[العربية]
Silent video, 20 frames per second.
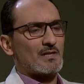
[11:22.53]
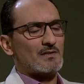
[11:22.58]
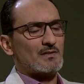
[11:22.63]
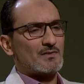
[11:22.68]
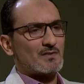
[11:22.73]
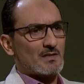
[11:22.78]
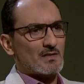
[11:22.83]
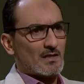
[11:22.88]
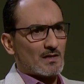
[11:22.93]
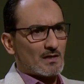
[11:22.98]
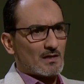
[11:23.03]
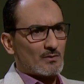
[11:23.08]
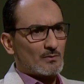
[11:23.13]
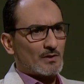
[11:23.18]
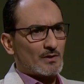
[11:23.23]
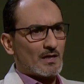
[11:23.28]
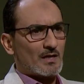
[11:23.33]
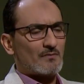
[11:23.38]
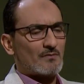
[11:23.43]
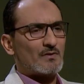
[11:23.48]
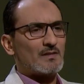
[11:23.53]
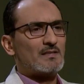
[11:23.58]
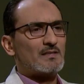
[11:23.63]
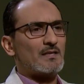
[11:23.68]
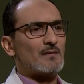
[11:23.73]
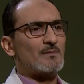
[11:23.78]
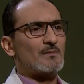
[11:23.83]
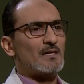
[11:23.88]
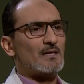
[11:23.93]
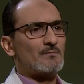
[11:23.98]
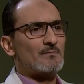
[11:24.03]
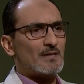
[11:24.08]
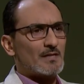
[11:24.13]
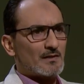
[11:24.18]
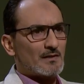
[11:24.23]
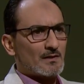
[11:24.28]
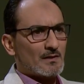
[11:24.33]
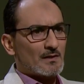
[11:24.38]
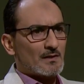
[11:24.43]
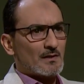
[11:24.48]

عن سياقها وانحرفت تماما